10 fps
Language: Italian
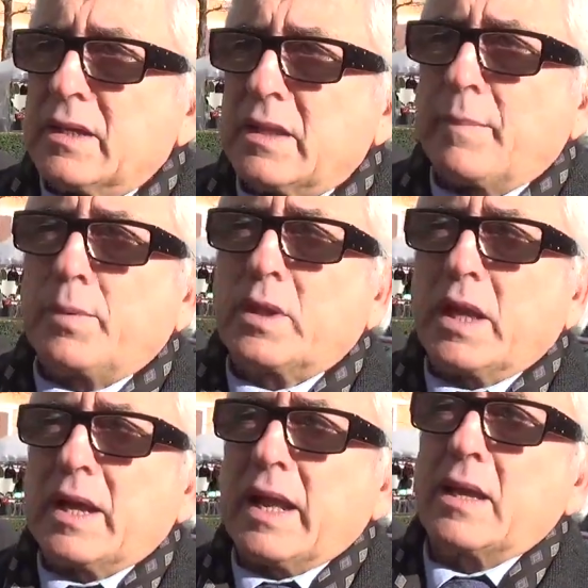dà
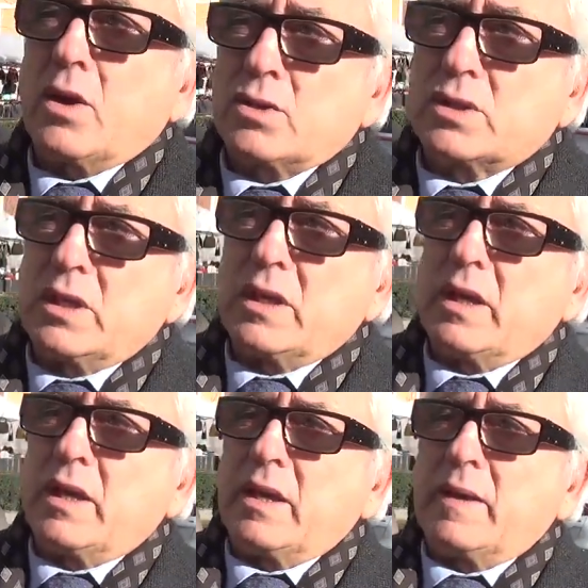potere grossi,
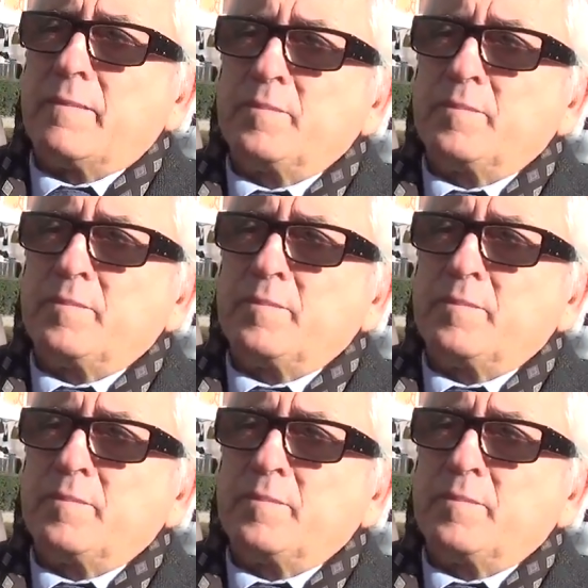eh,